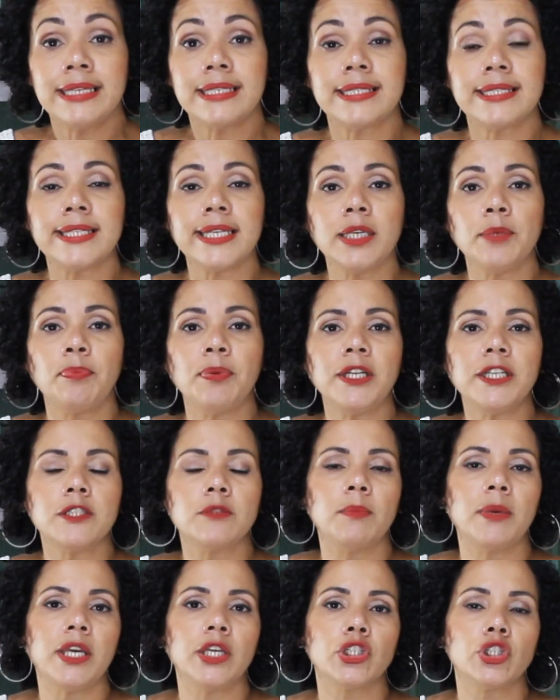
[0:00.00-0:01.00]

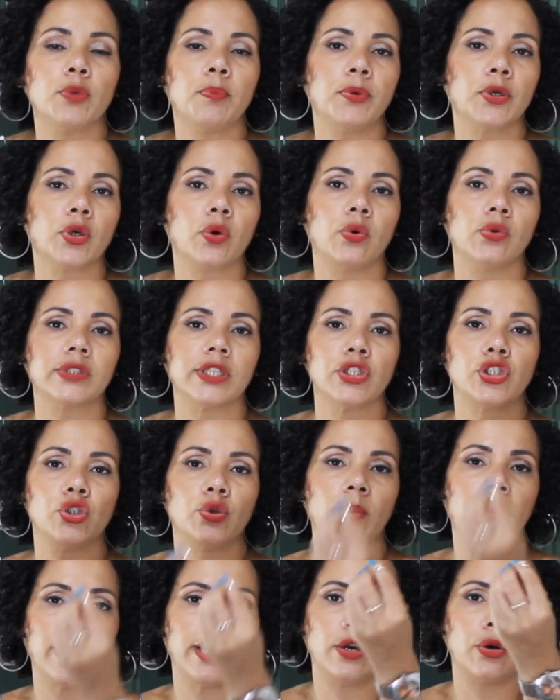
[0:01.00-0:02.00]
simplesmente por conta
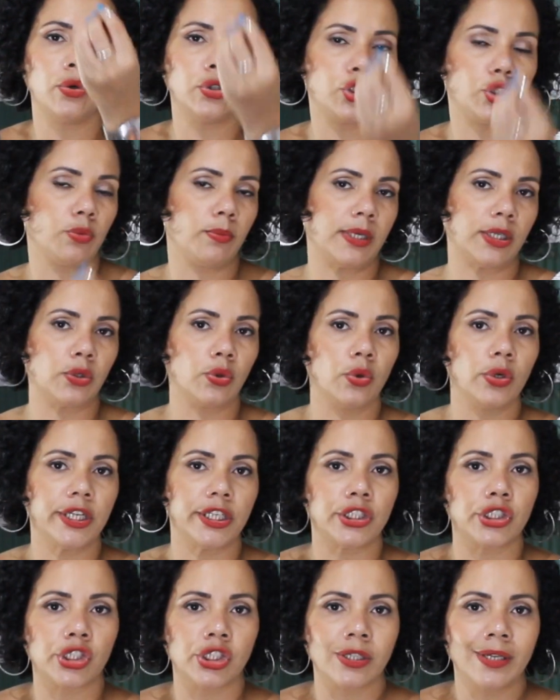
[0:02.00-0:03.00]
de um erro de uma
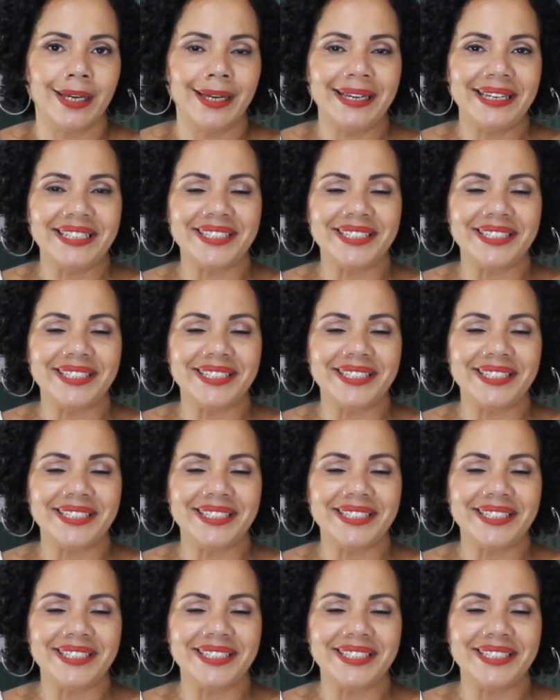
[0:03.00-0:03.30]
noite.